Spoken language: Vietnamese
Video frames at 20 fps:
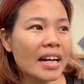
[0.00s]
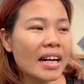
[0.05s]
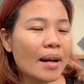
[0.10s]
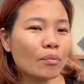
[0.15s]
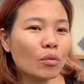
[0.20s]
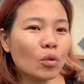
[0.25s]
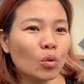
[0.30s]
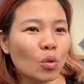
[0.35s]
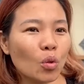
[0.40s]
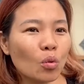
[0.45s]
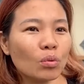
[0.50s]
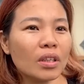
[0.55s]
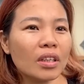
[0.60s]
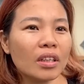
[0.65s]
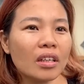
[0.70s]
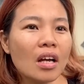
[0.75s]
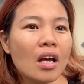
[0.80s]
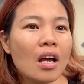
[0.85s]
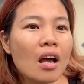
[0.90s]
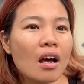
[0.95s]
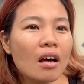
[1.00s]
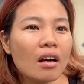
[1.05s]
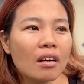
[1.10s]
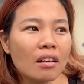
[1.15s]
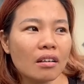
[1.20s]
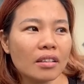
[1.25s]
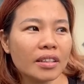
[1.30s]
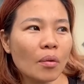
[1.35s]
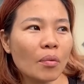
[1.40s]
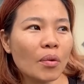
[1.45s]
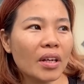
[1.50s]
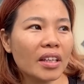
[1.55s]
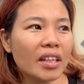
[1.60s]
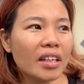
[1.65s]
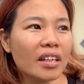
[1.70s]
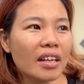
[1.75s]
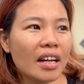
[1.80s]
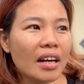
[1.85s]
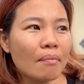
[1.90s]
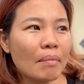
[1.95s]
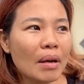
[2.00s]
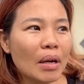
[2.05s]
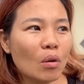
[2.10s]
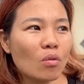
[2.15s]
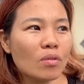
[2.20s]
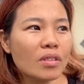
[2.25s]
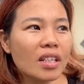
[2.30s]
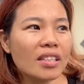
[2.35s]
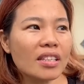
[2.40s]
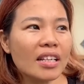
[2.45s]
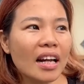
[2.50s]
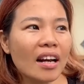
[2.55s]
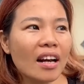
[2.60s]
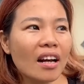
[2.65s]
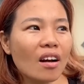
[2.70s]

làm thủ tục thì uh, trong kỳ thi này mẹ cũng chắc chắn là